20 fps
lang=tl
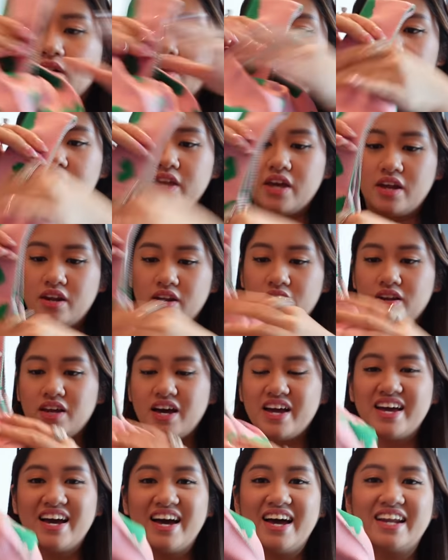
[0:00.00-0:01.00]
Ganyan.
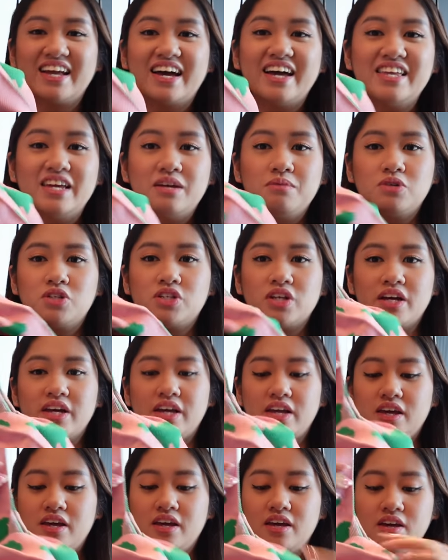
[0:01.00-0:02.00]
Ayan, ganyan mo siya
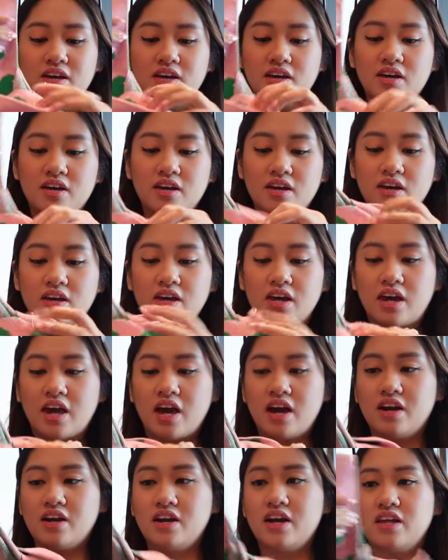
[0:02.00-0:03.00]

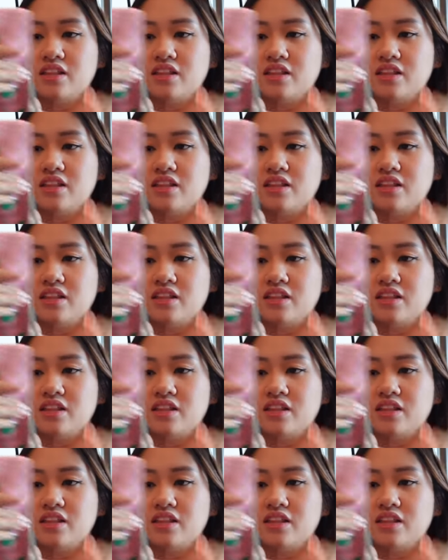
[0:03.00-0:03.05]
i-carry.